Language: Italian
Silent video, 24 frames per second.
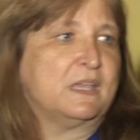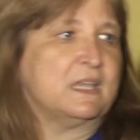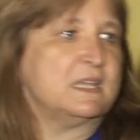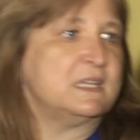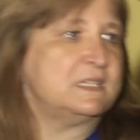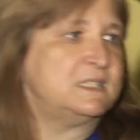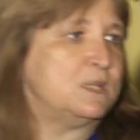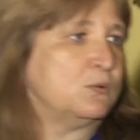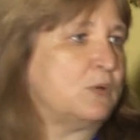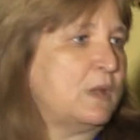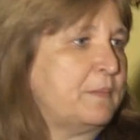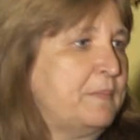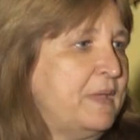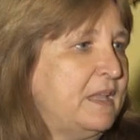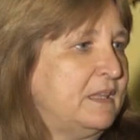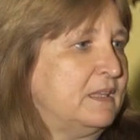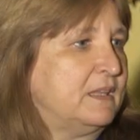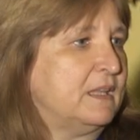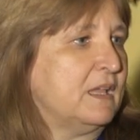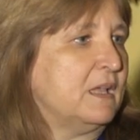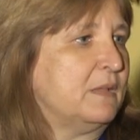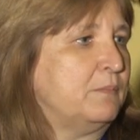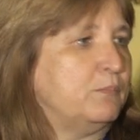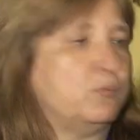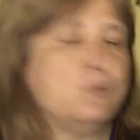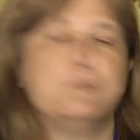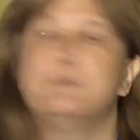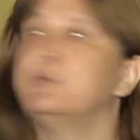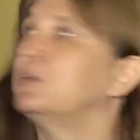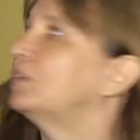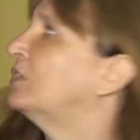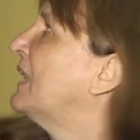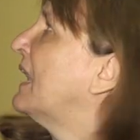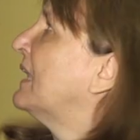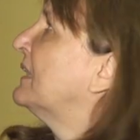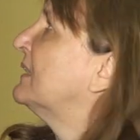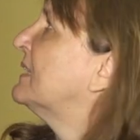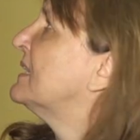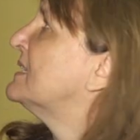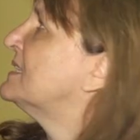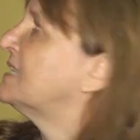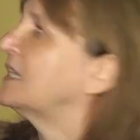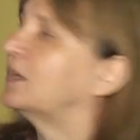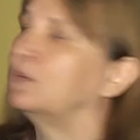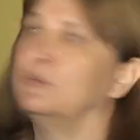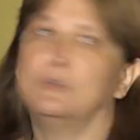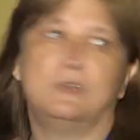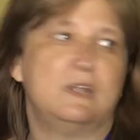che è sicuramente il più importante è
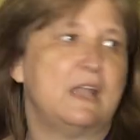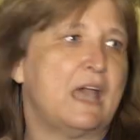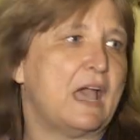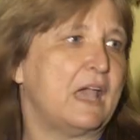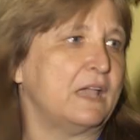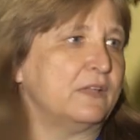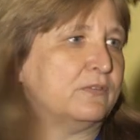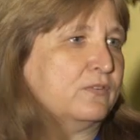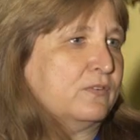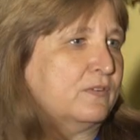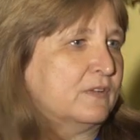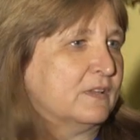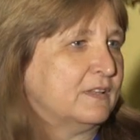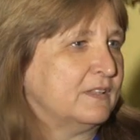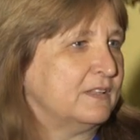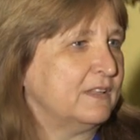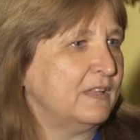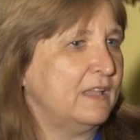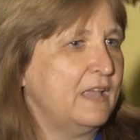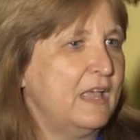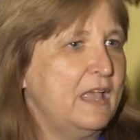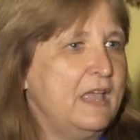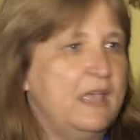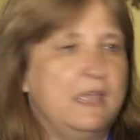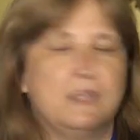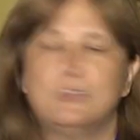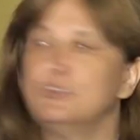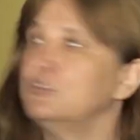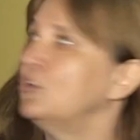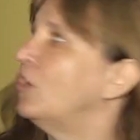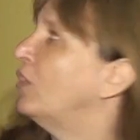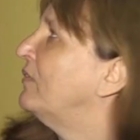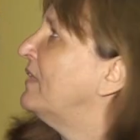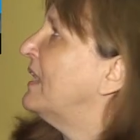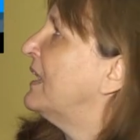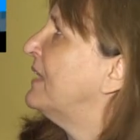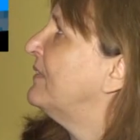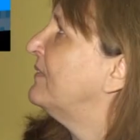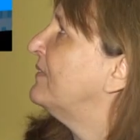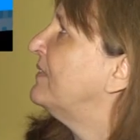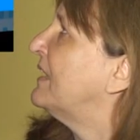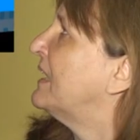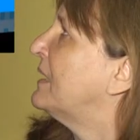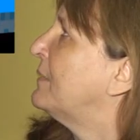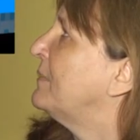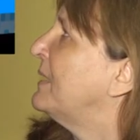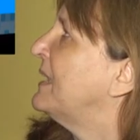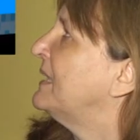Second Life, dove
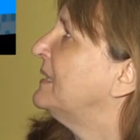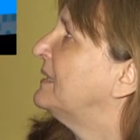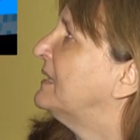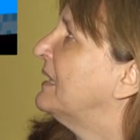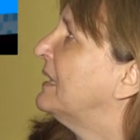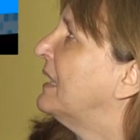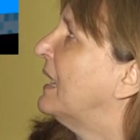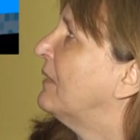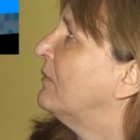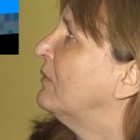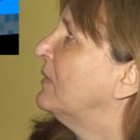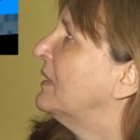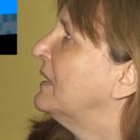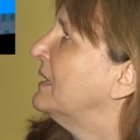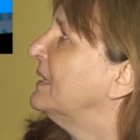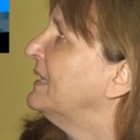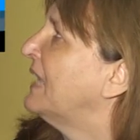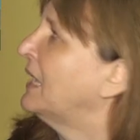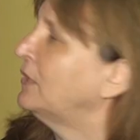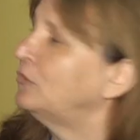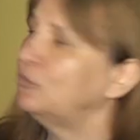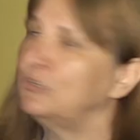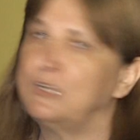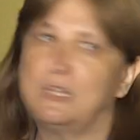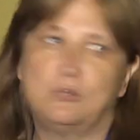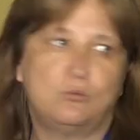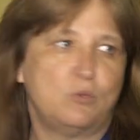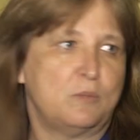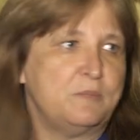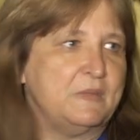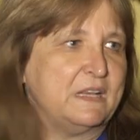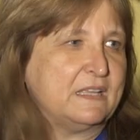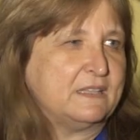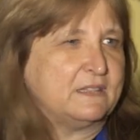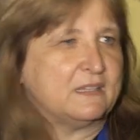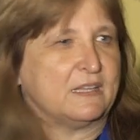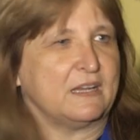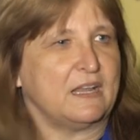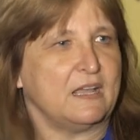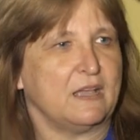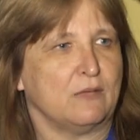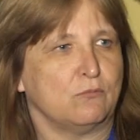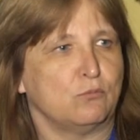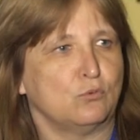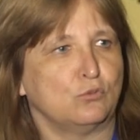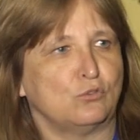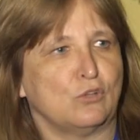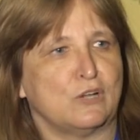veramente eh, è nato nel 2003, ha
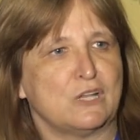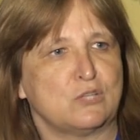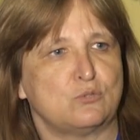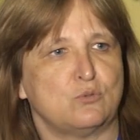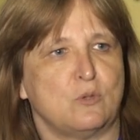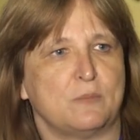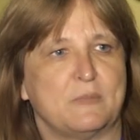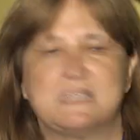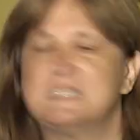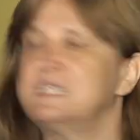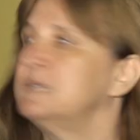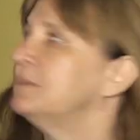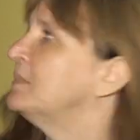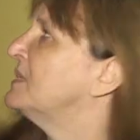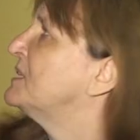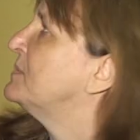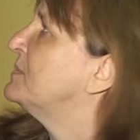avuto la sua massima